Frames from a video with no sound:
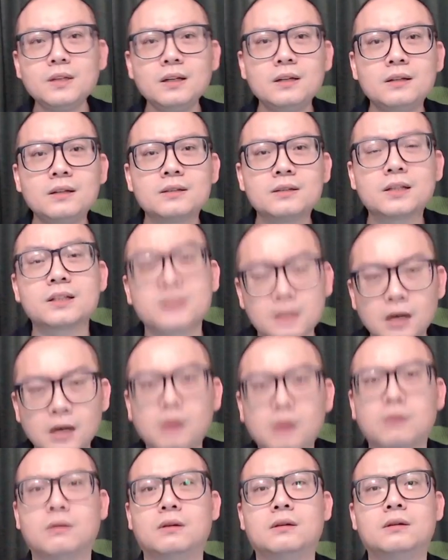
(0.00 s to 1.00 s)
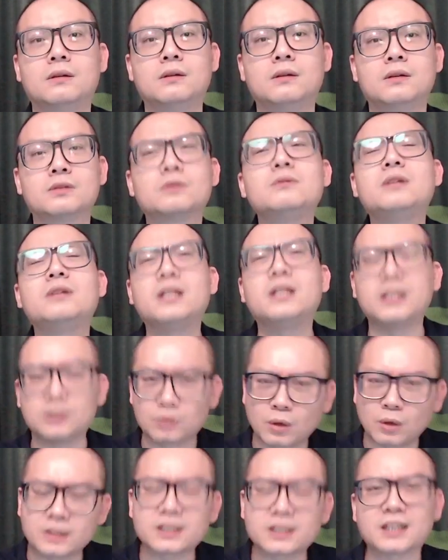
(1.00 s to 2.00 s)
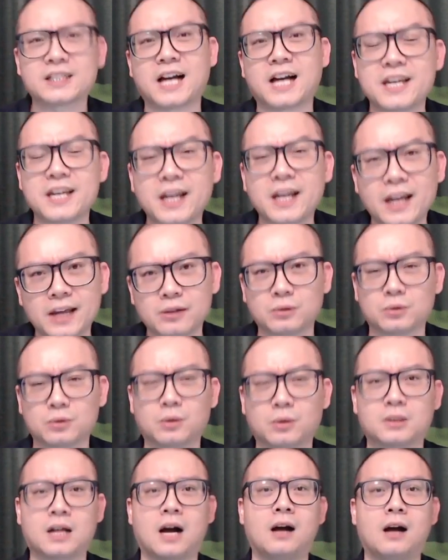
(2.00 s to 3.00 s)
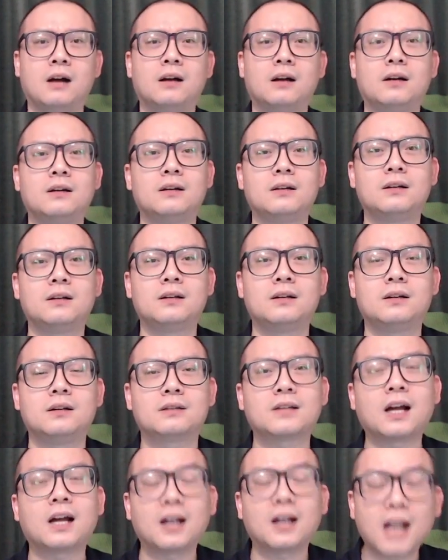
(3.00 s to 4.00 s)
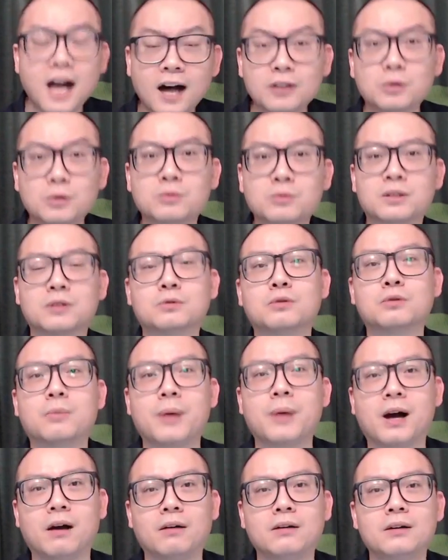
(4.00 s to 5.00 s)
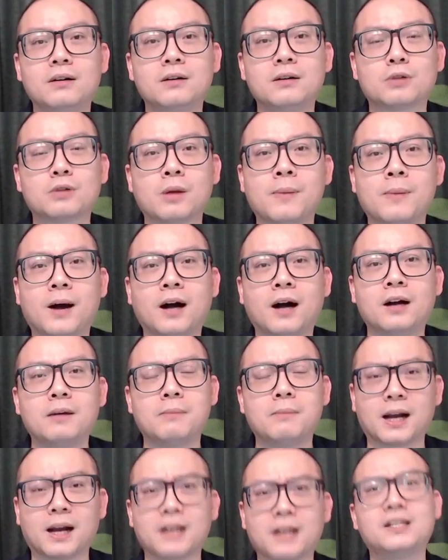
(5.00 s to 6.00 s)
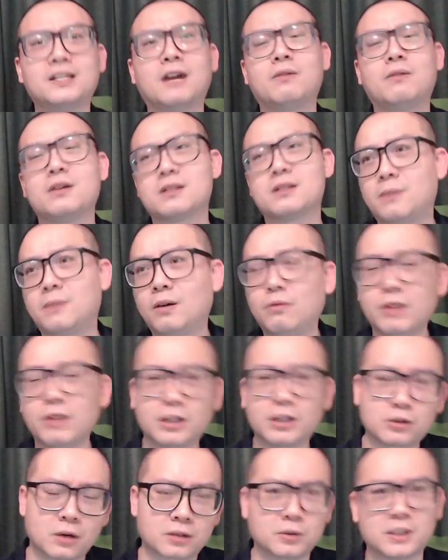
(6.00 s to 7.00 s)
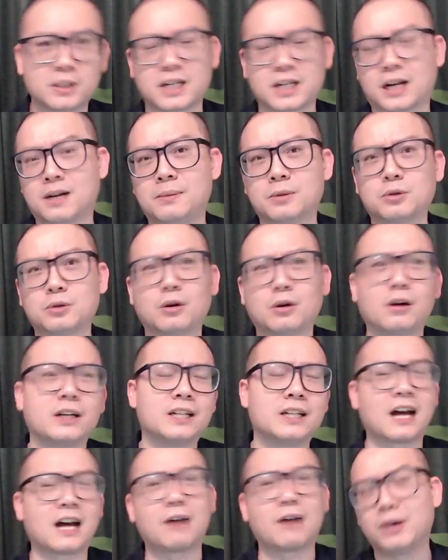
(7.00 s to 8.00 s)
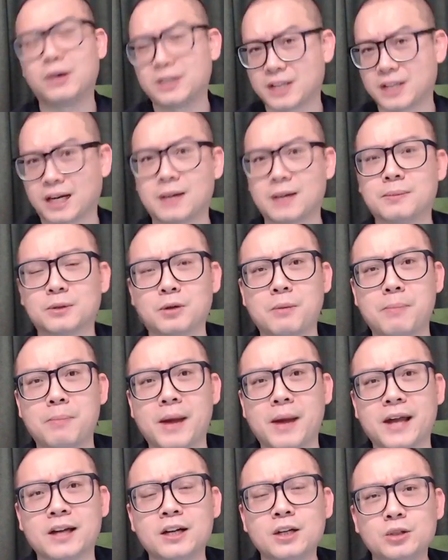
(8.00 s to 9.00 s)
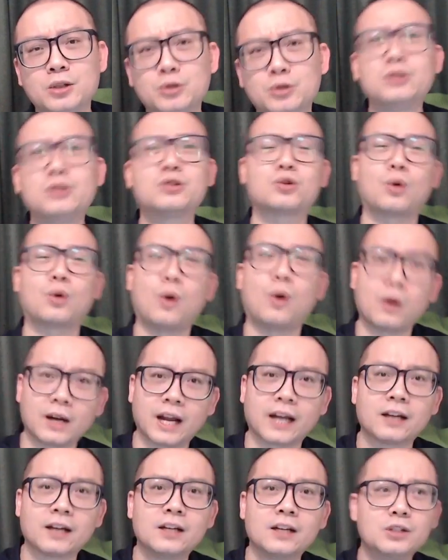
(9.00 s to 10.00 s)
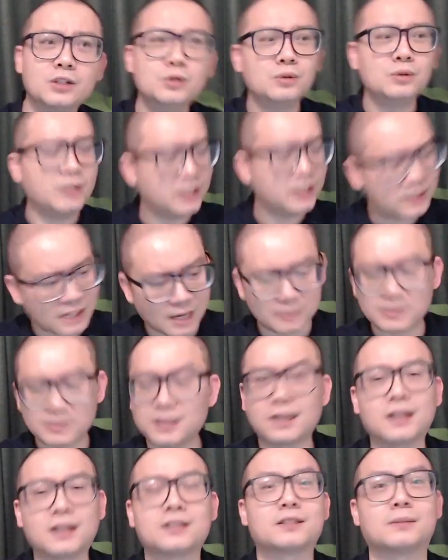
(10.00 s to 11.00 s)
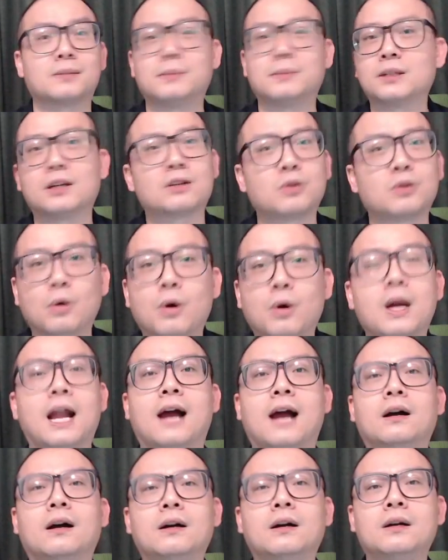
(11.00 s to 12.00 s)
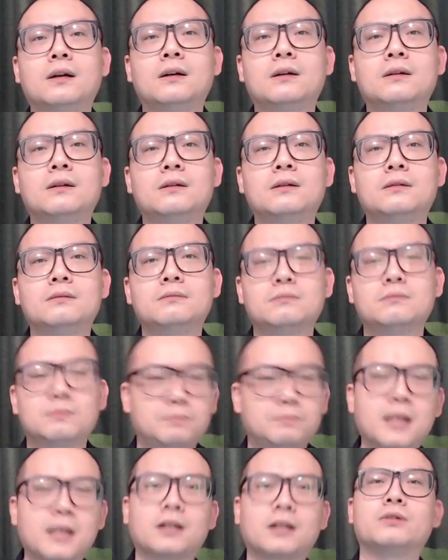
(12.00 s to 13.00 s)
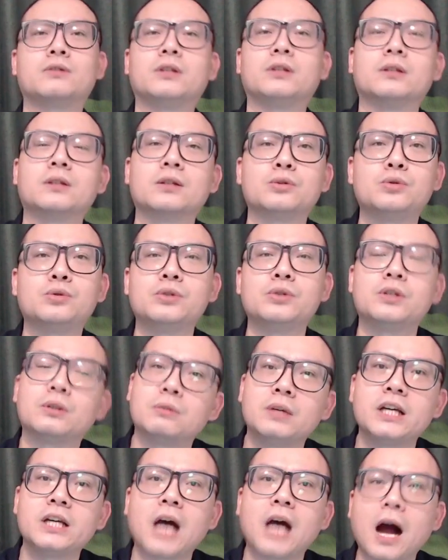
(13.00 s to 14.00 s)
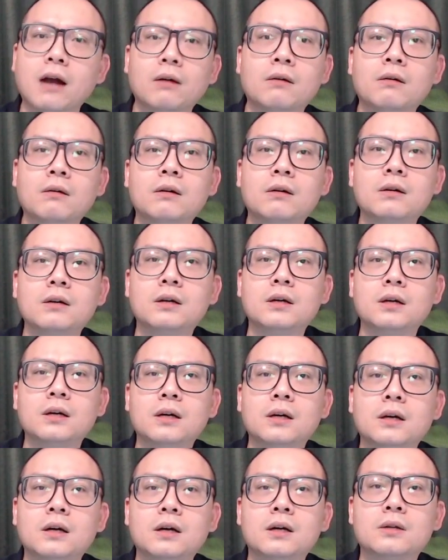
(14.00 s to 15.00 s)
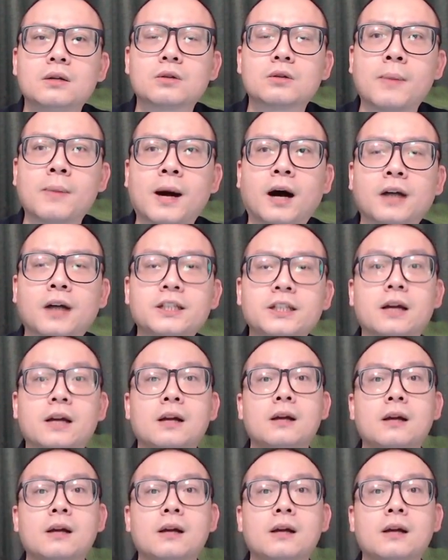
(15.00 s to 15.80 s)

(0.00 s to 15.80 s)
的时候，说你说这个产业链有多大？它拉动的股票，对吗？马来西亚为什么 Victrol 会涨那么多 ，Inari 会涨那么多倍 ，G-Tronic、Unisem 现在什么的都回来了，半导体的需求厉害了，对吗？而且